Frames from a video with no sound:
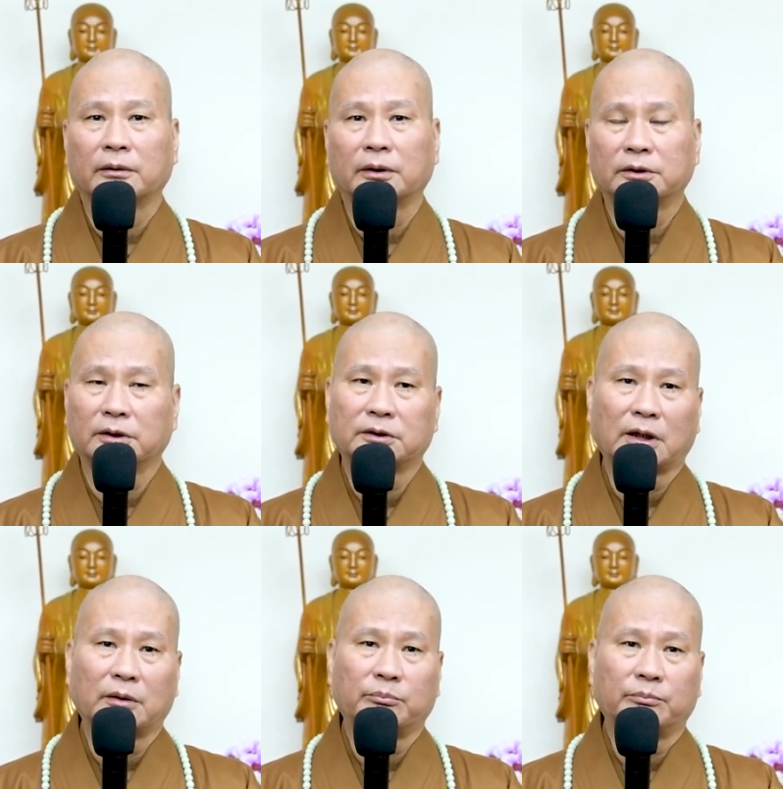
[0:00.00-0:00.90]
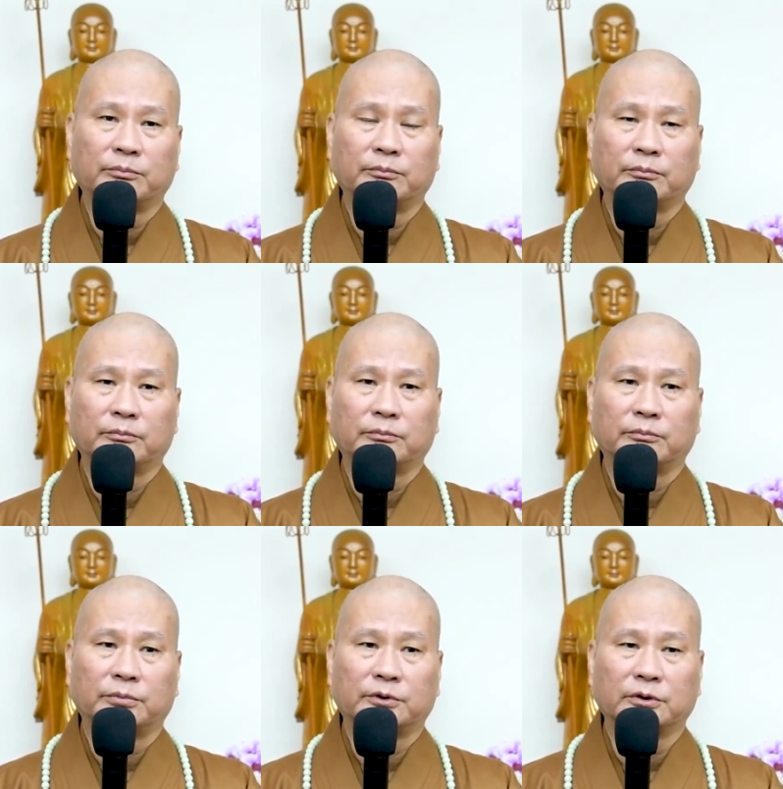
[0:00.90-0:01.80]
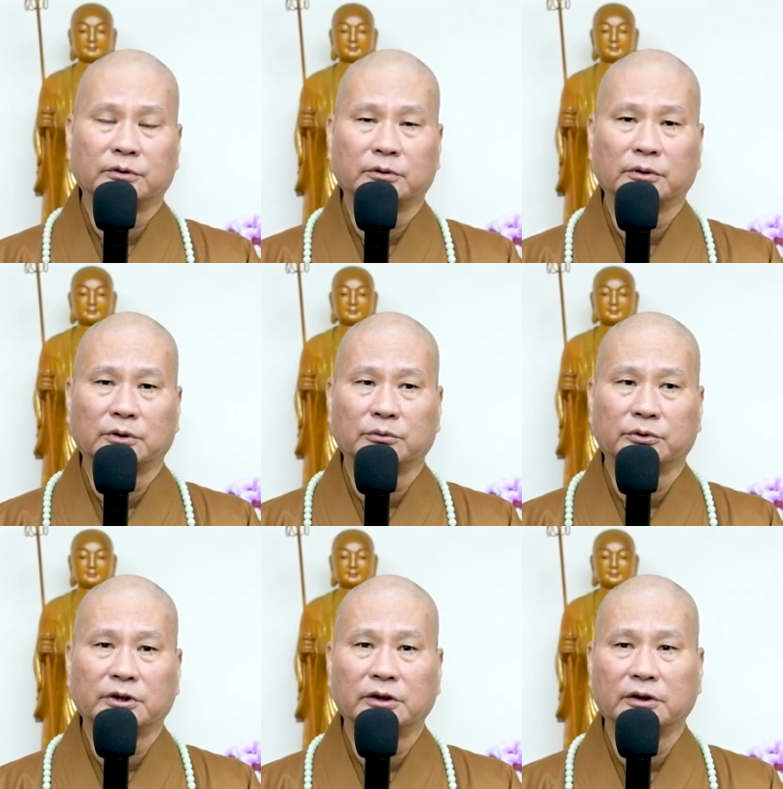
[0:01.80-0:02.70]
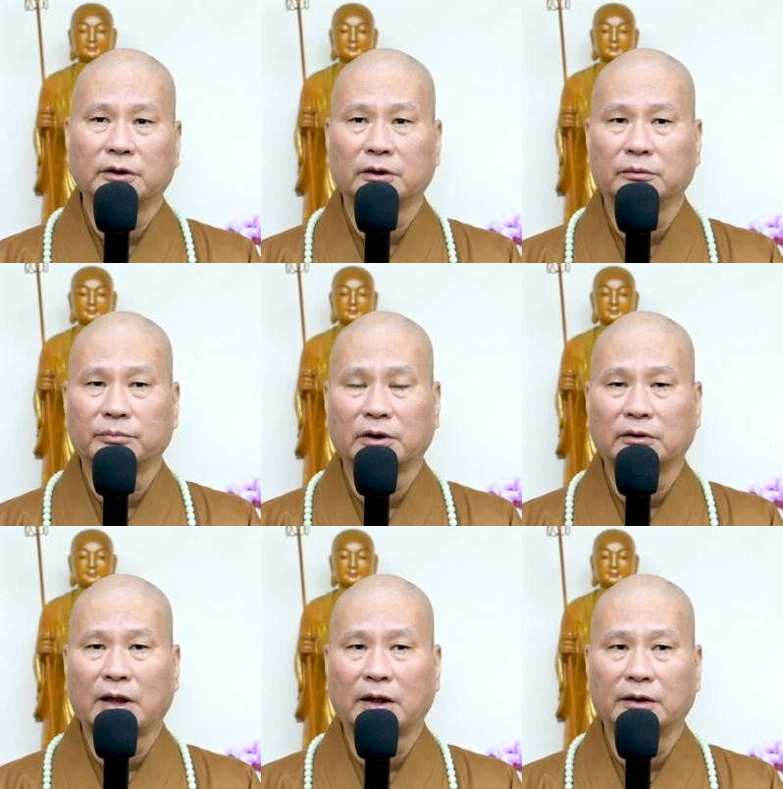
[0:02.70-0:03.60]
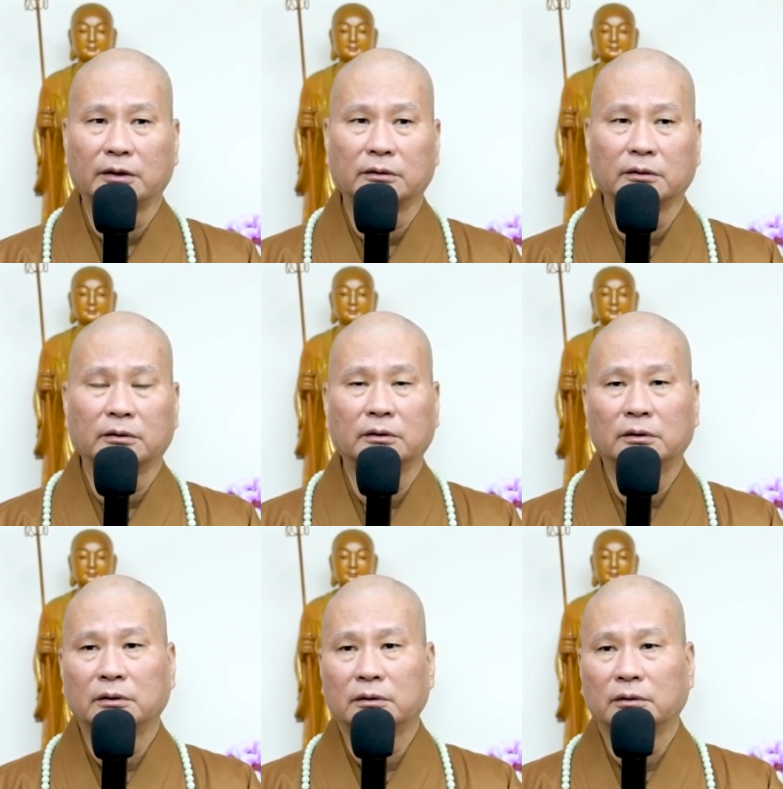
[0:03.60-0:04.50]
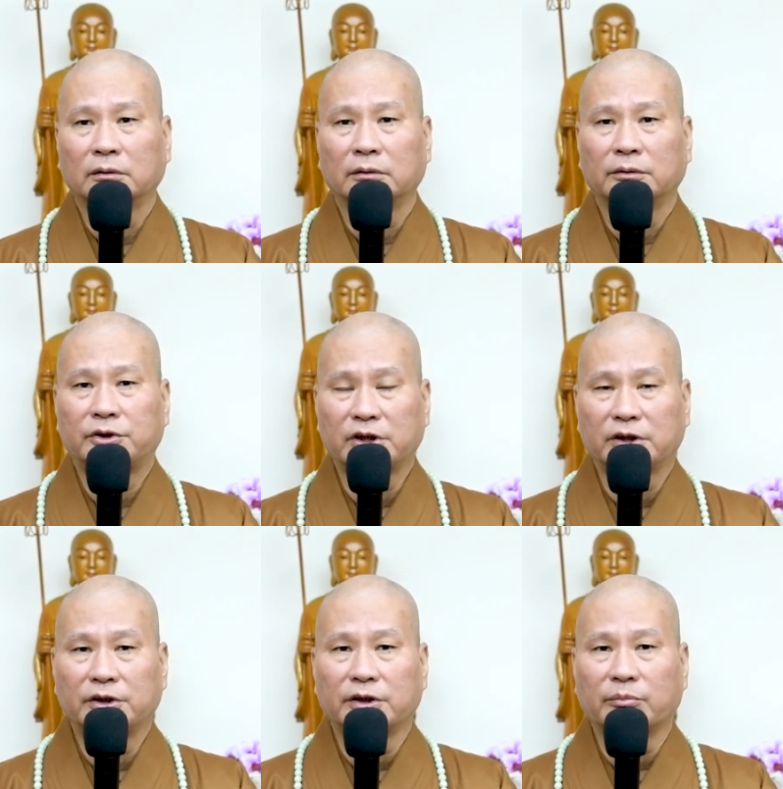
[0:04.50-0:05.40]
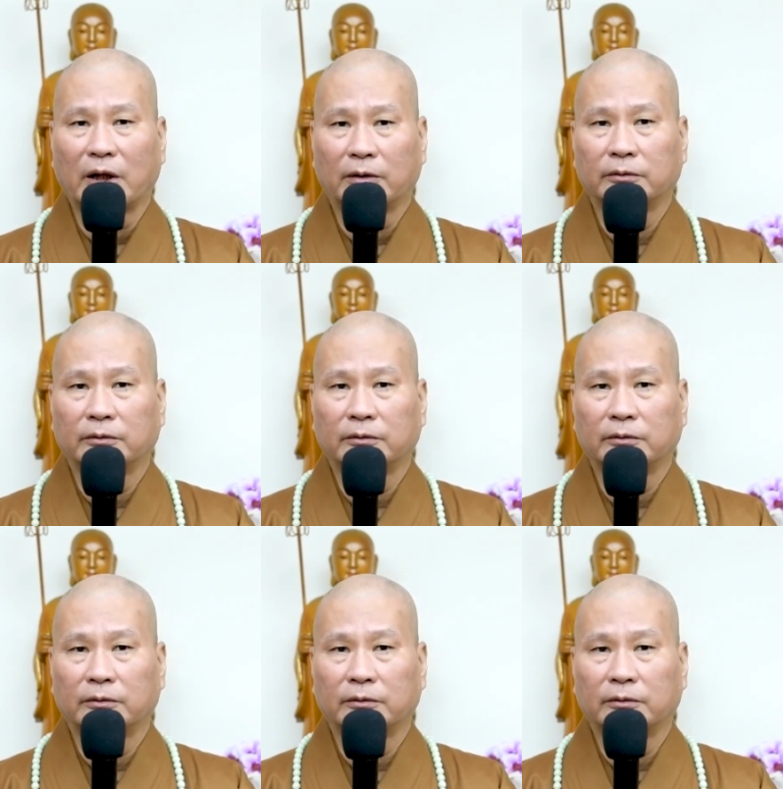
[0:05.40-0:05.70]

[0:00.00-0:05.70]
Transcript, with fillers: 啊，这个才是对祖先一个表达一个敬意嘛。